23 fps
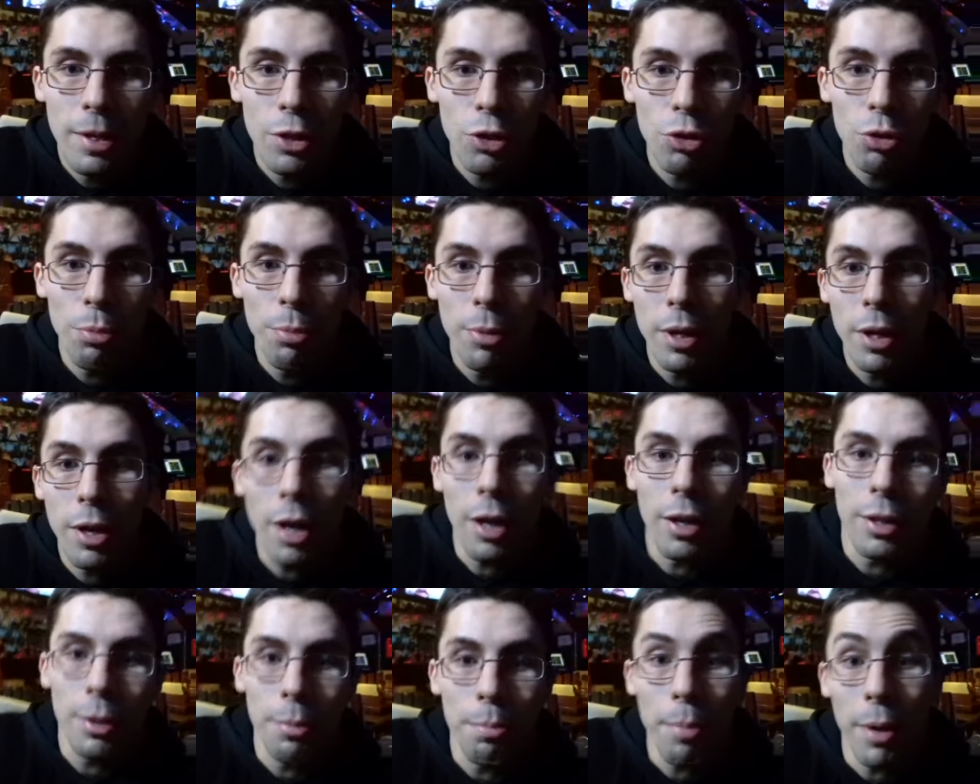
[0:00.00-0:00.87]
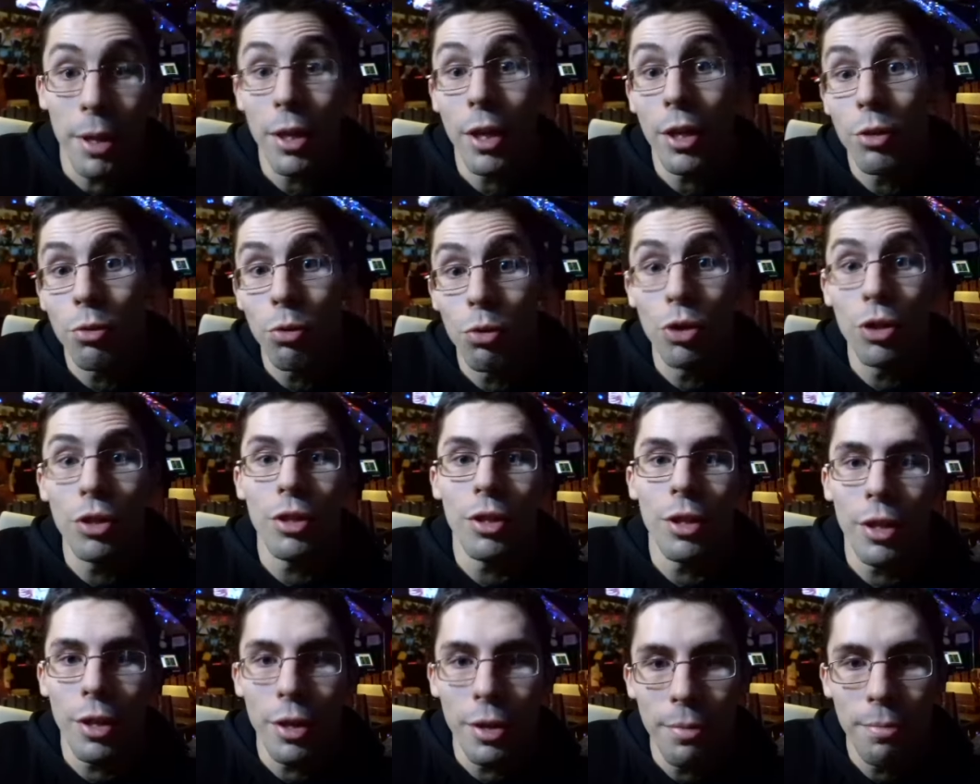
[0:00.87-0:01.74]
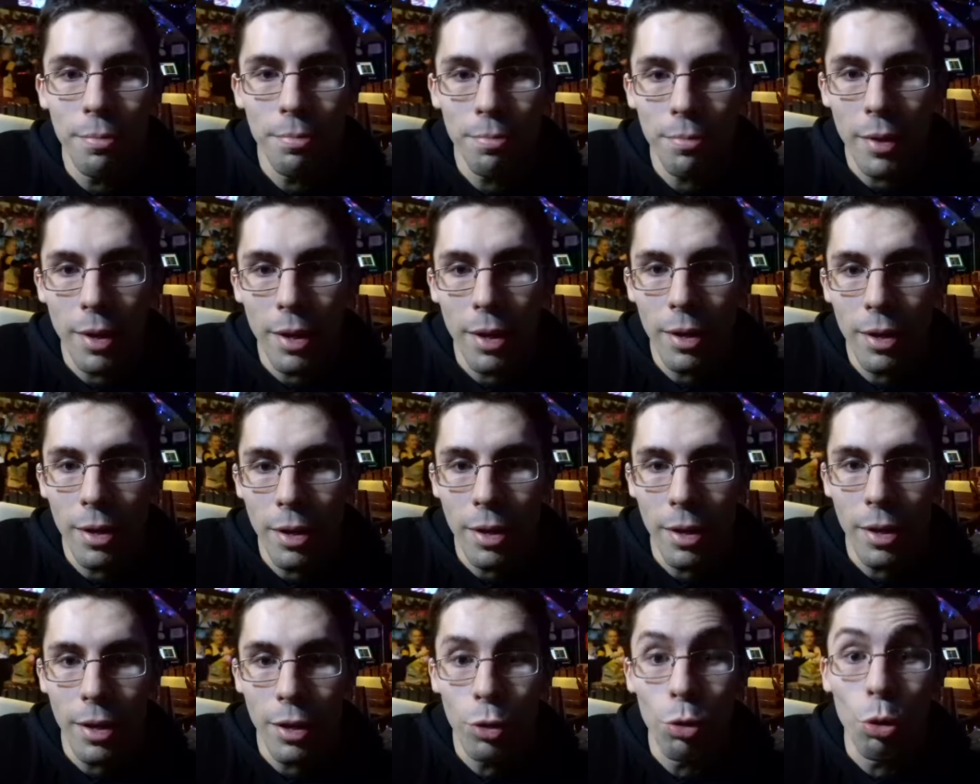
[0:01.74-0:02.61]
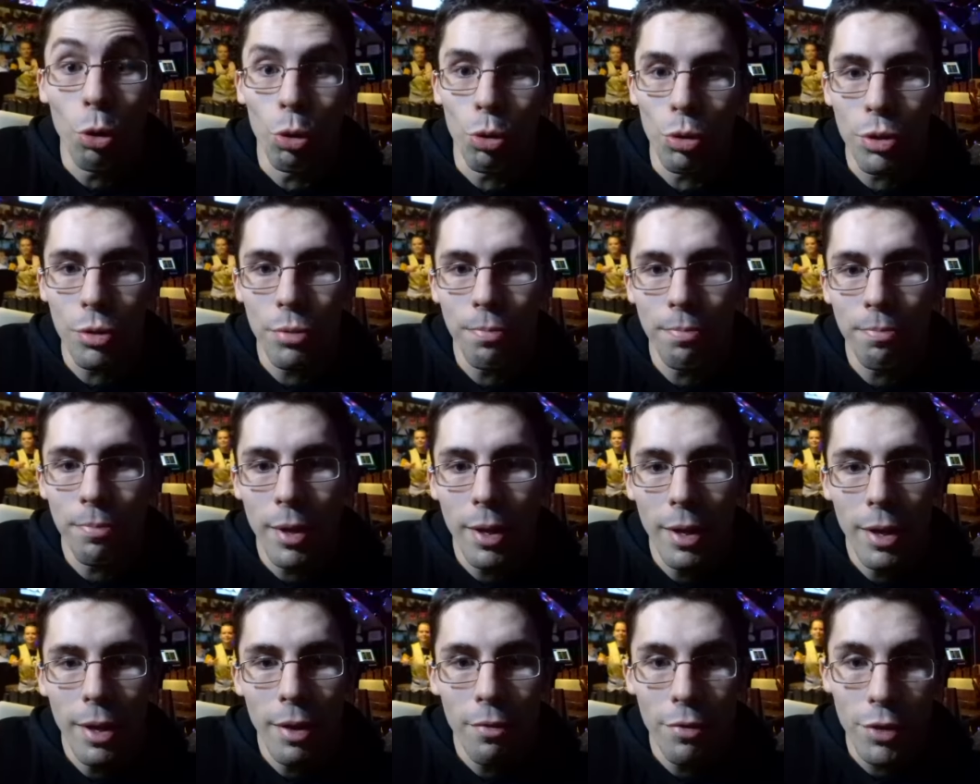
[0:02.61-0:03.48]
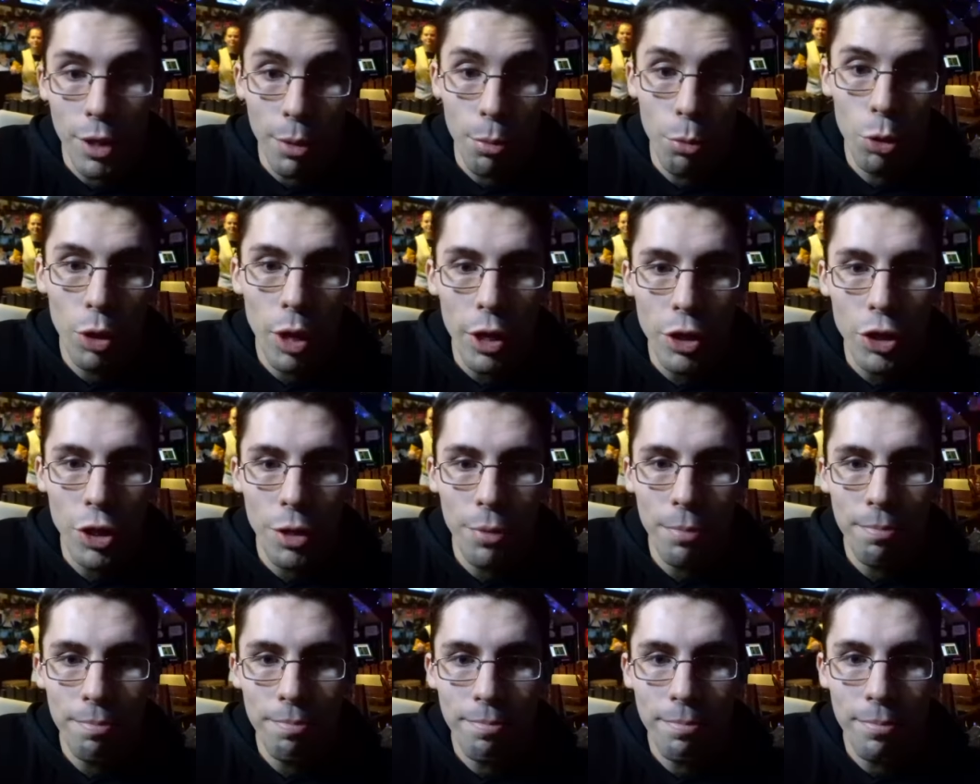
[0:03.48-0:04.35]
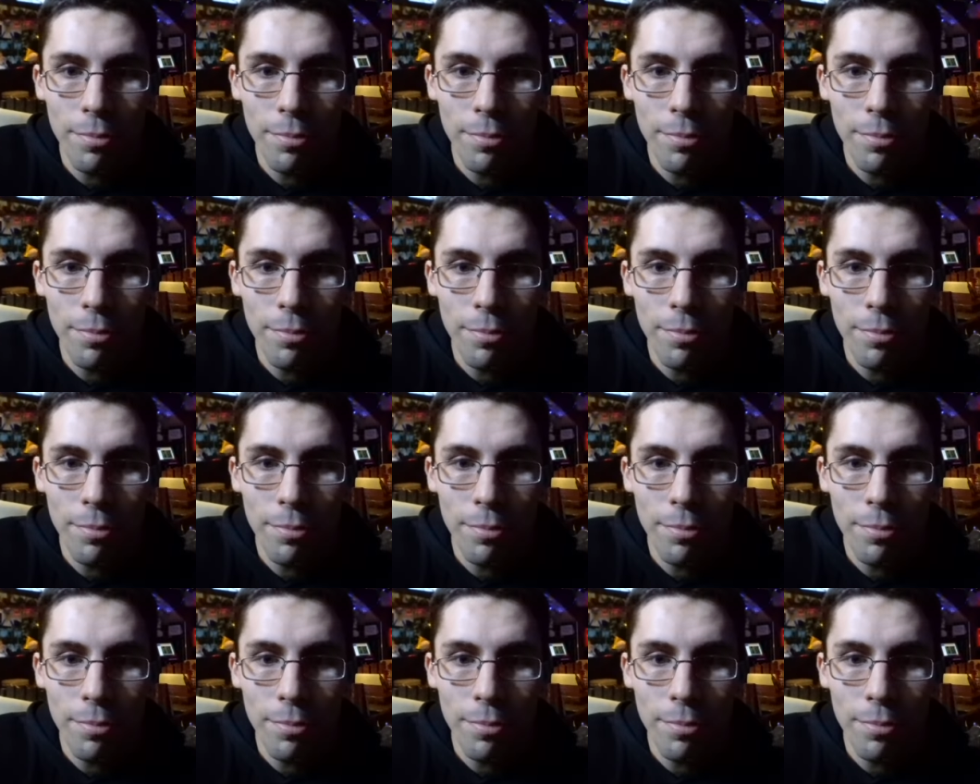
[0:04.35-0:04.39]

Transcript: чтобы как-то поднять свой жизненный а, тонус. Всем удачи,